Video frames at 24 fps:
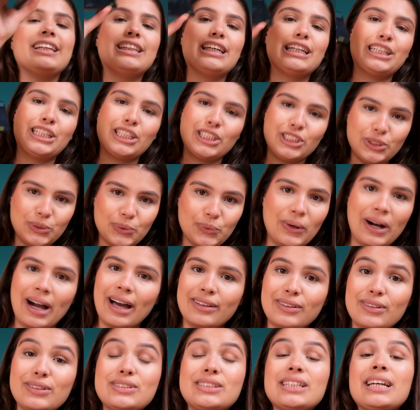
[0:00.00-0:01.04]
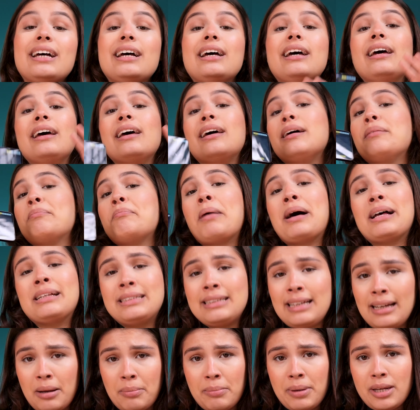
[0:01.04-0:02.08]
em taxa de quadros.
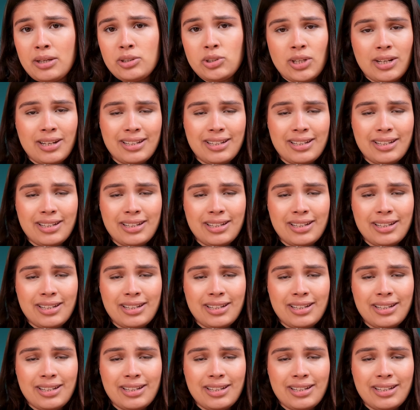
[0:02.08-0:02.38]
Basicamente,